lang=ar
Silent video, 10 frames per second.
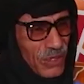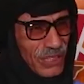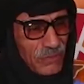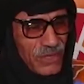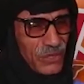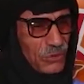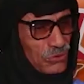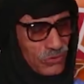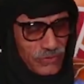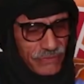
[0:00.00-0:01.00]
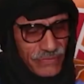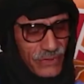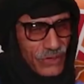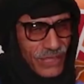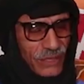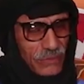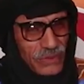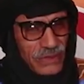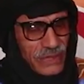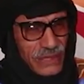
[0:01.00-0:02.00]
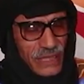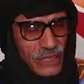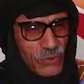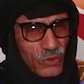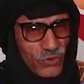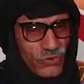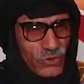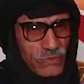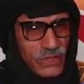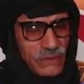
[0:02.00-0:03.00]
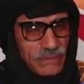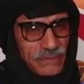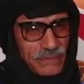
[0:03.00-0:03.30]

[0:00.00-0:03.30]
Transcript: واحد المده ويعقب يعقب يتوفى ويمشي